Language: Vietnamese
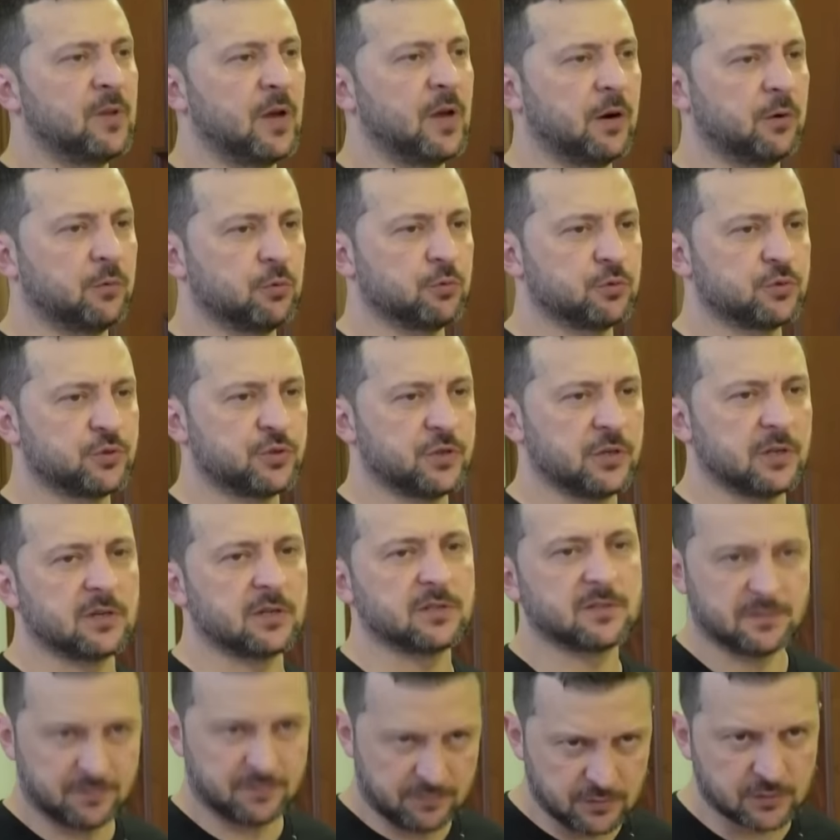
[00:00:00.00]
cử có thể được
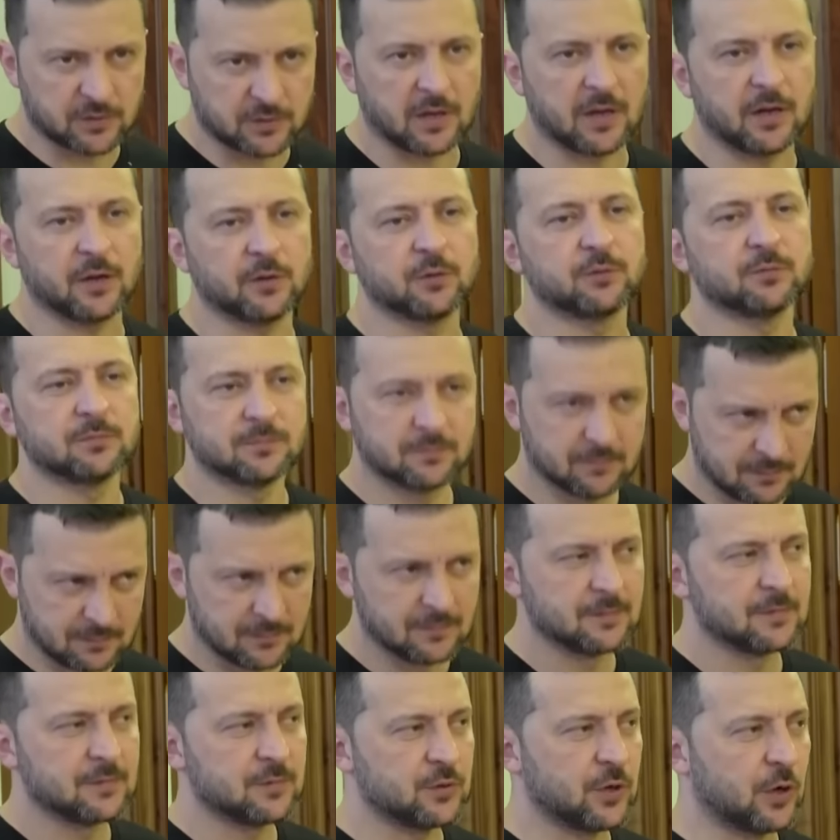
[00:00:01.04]
tổ chức trong thời gian chiến
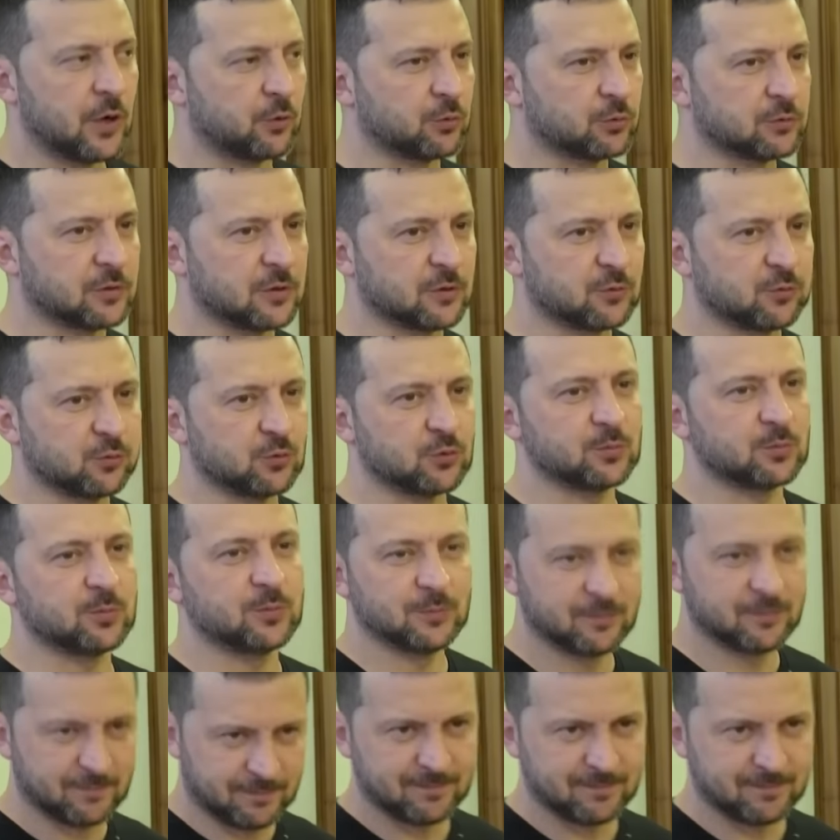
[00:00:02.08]
tranh, nhưng ông đã